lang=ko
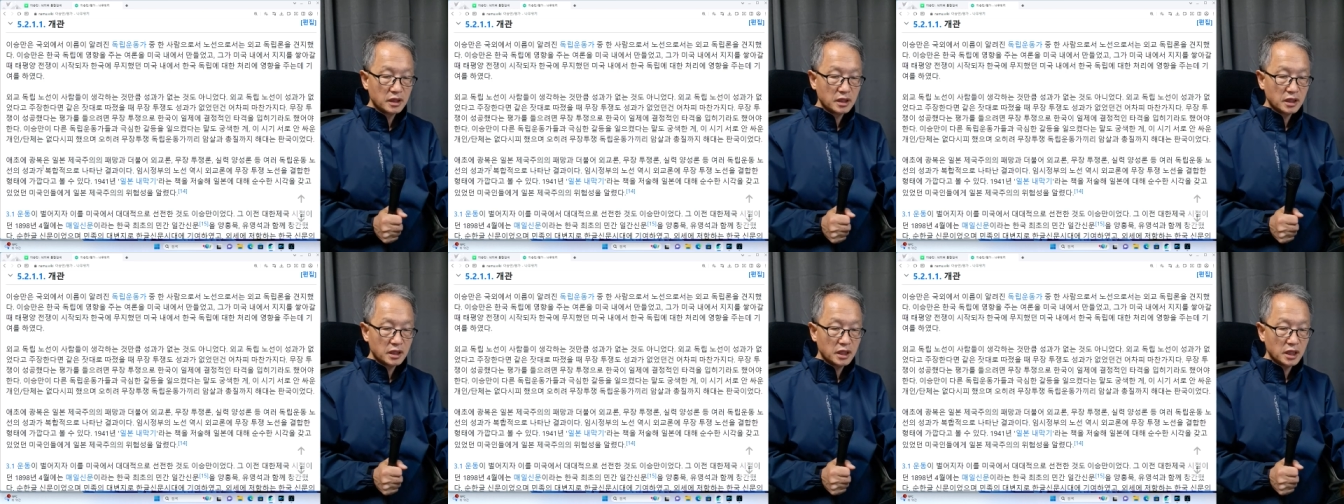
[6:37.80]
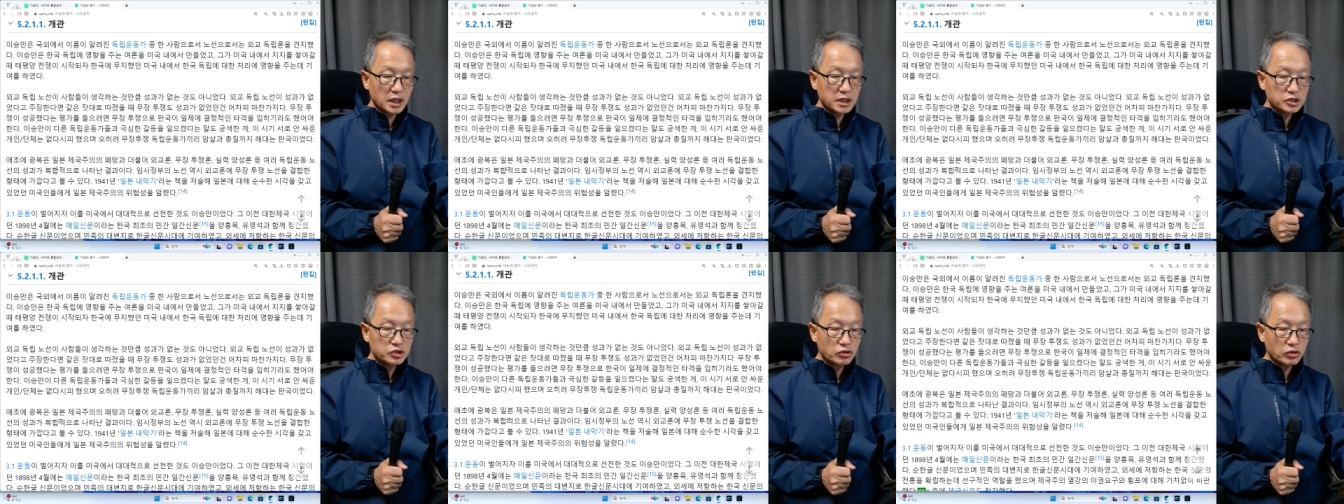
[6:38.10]

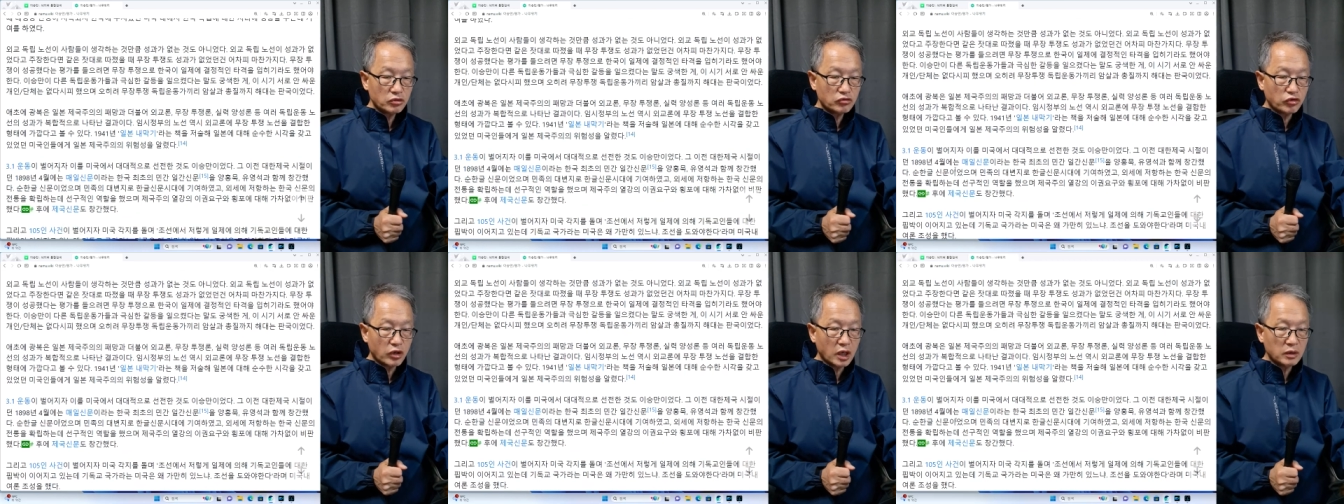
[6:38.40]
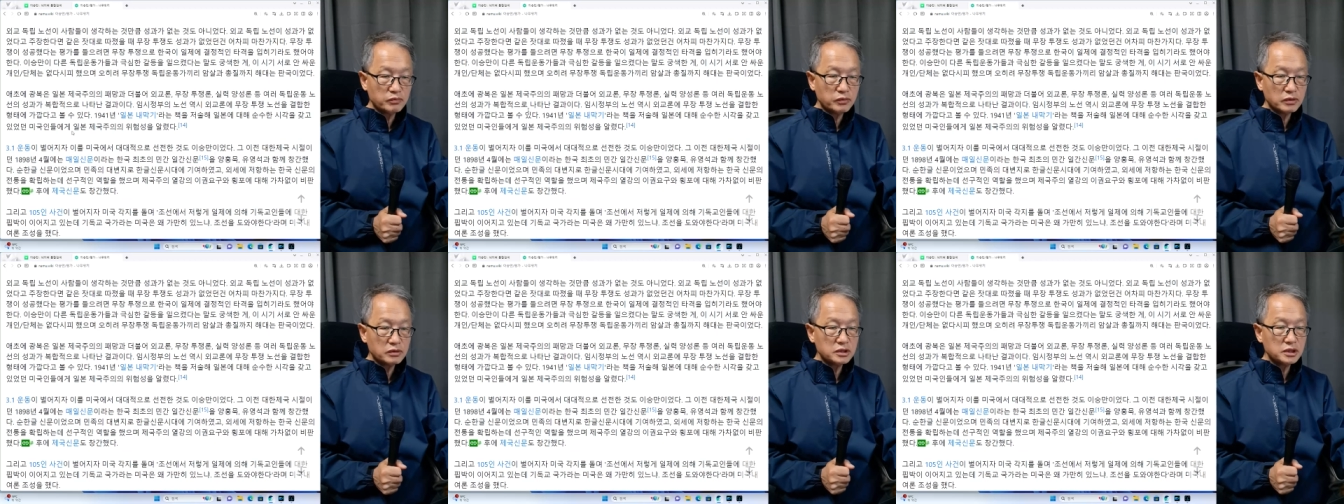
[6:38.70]
애초에
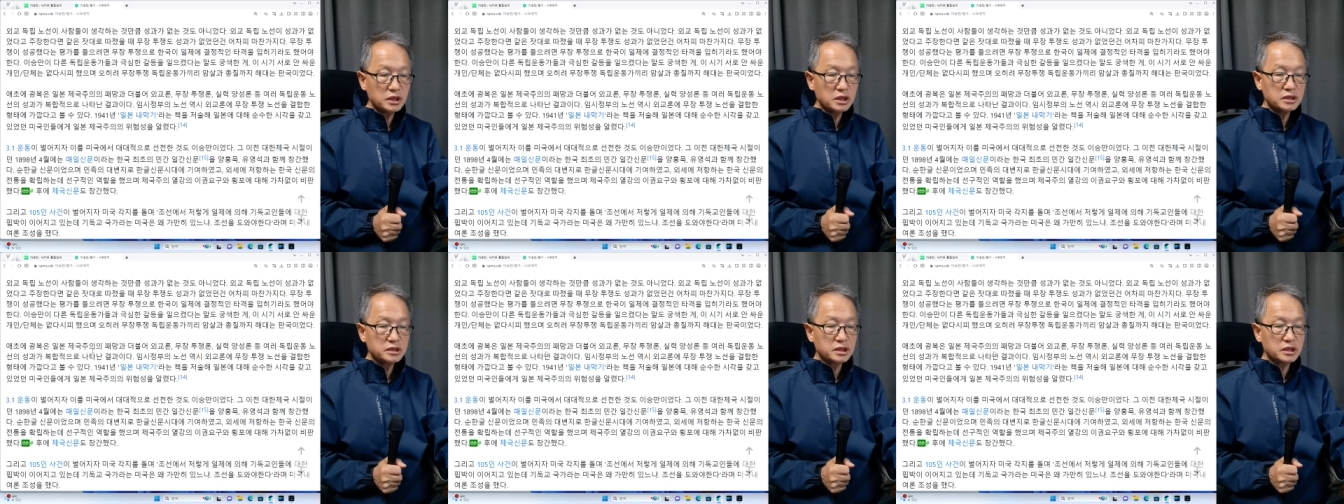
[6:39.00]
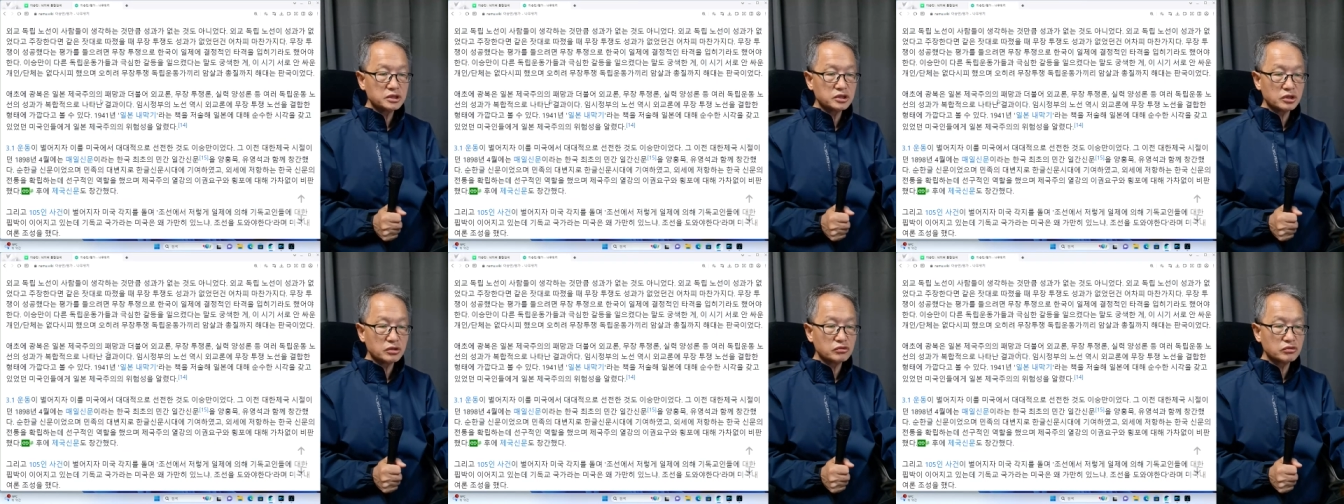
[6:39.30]
광복은 일제
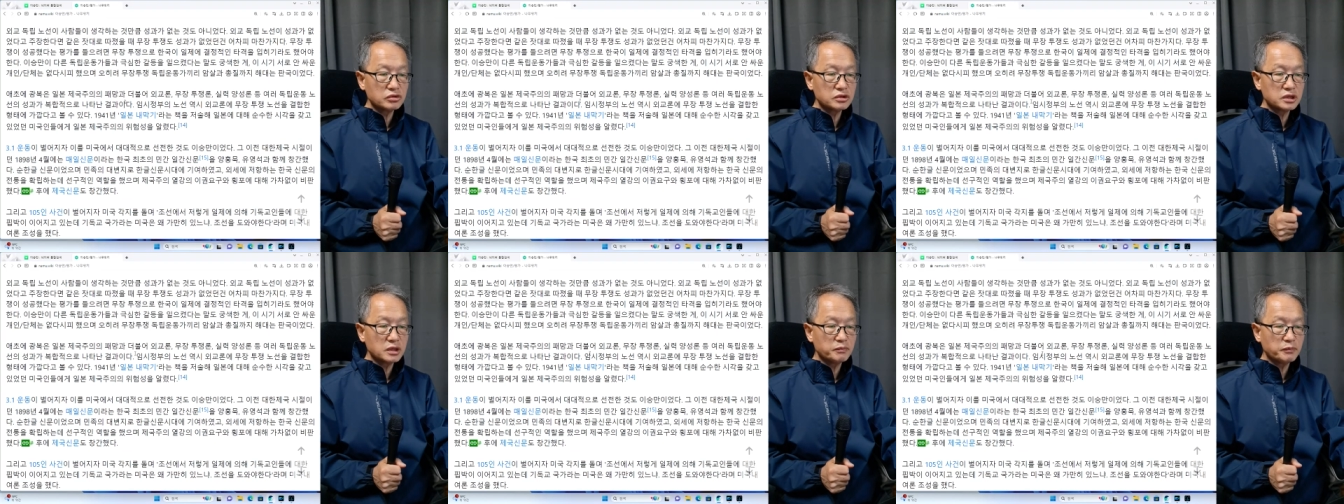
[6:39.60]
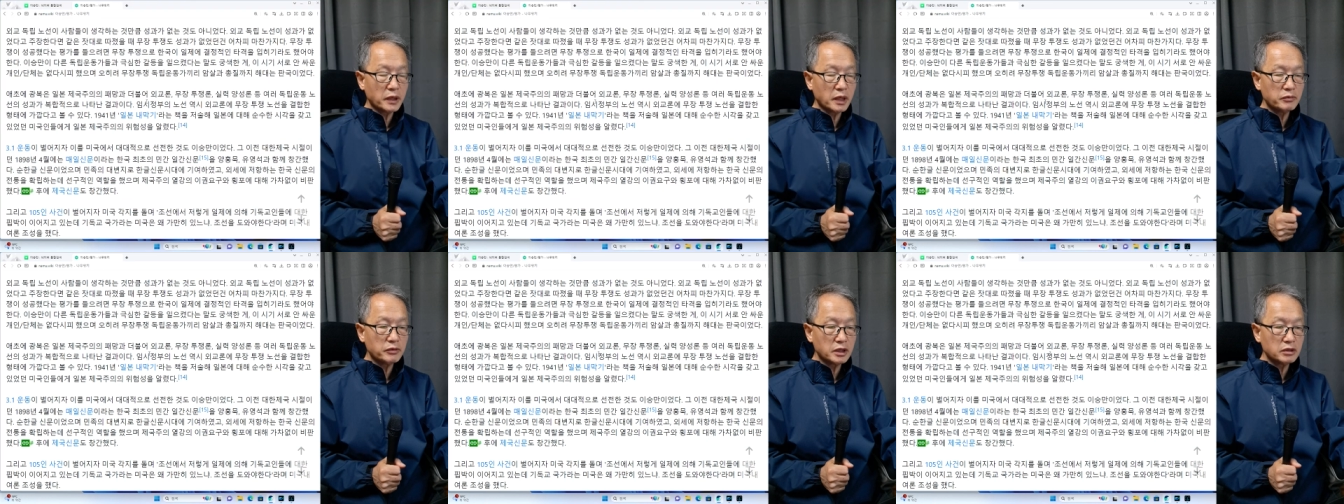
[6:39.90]
제국제
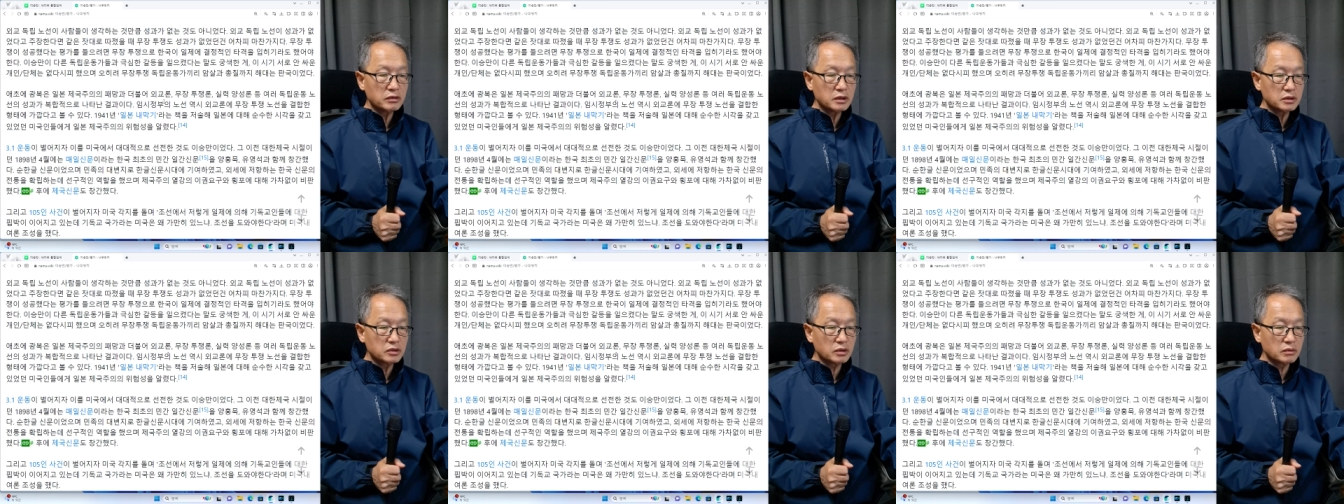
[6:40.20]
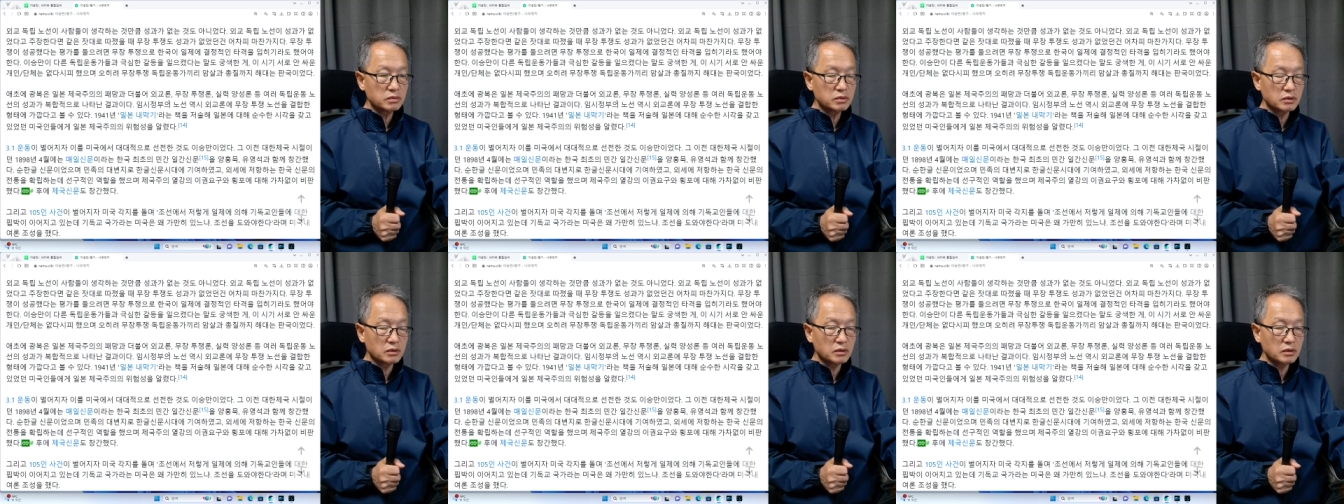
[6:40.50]
폐망과
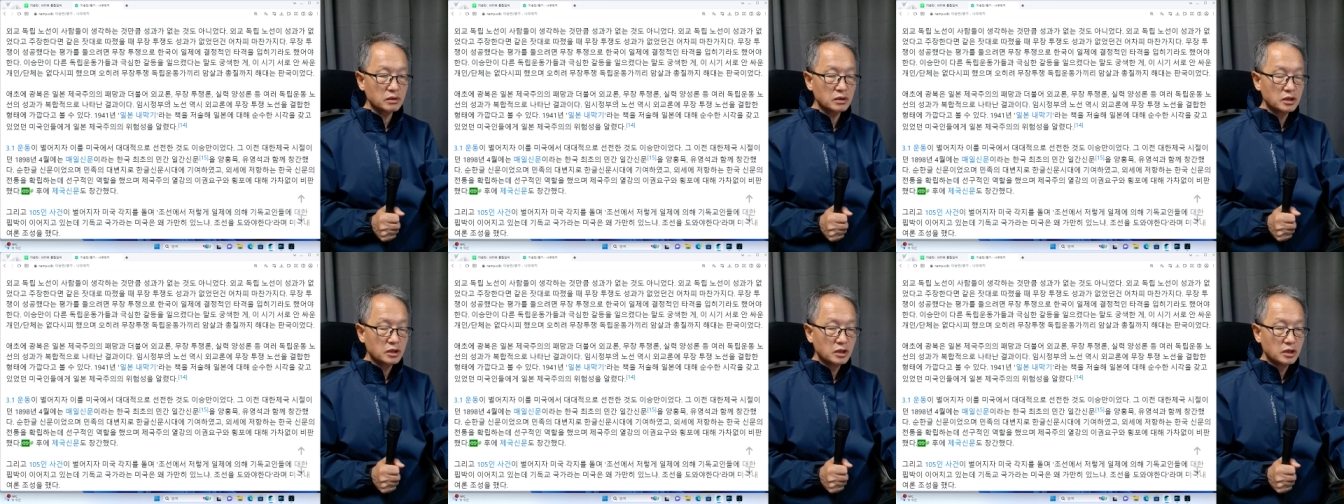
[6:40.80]
더불어